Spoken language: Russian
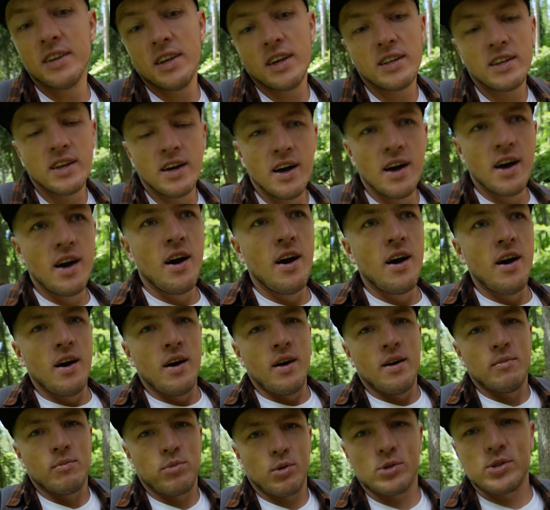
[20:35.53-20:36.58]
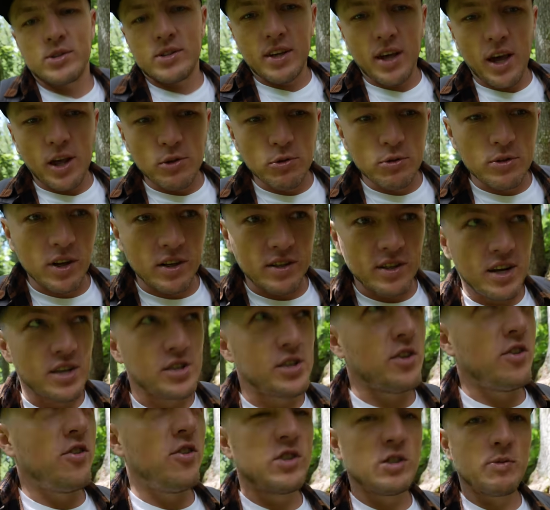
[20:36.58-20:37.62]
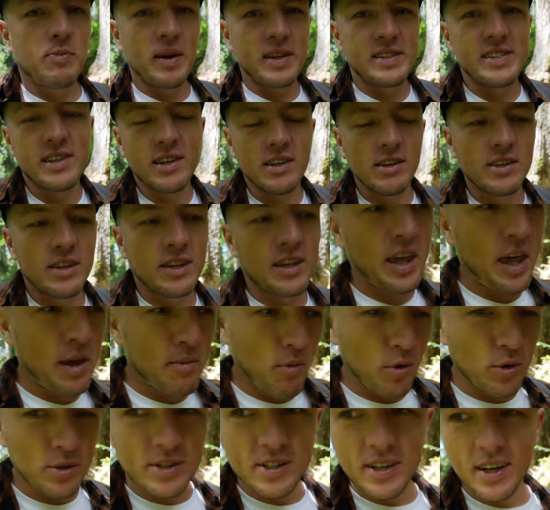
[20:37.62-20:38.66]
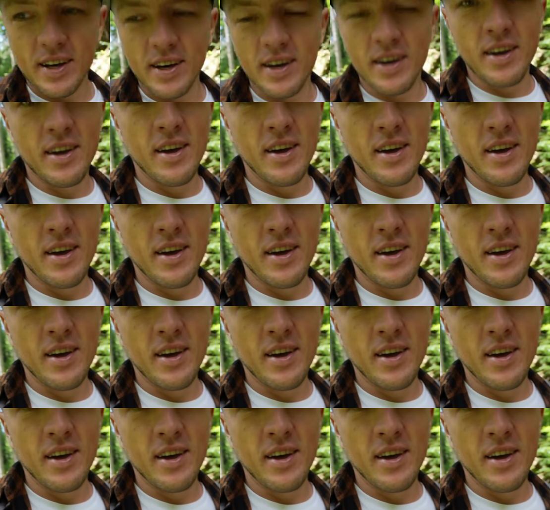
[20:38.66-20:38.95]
Нет, просто я иду, так, знаете, вспотел, такие эмоции.